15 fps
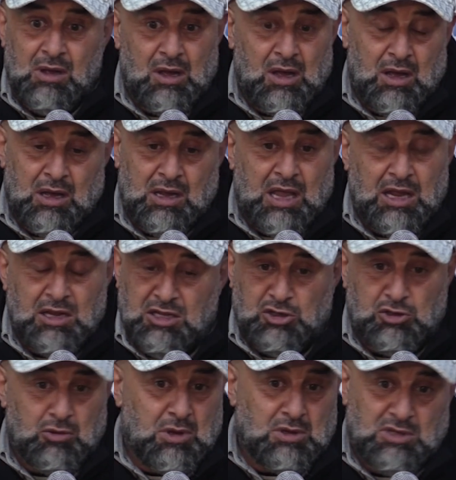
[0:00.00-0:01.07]
آه، كاين دي
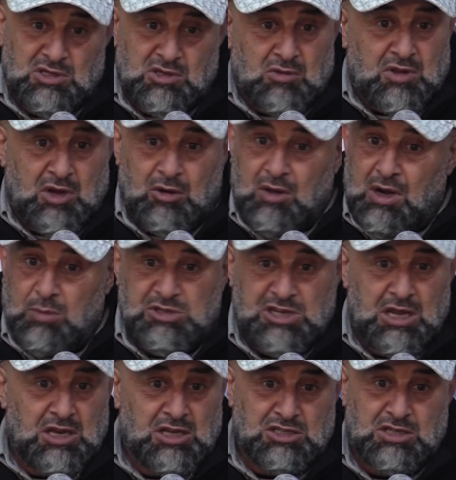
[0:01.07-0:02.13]
جو دي زونترينور
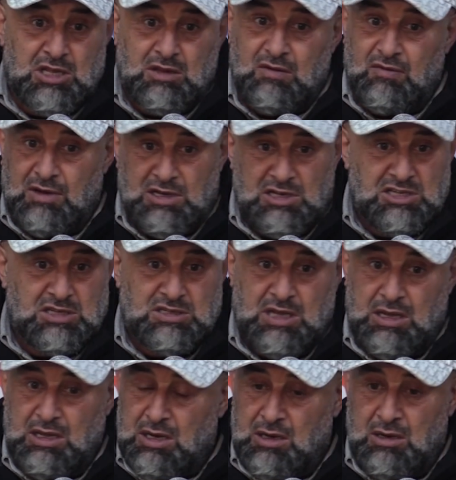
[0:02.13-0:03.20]
جايين جدد في
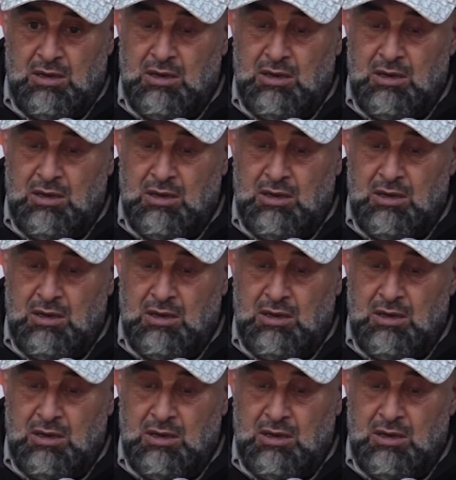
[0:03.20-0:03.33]
الجزائر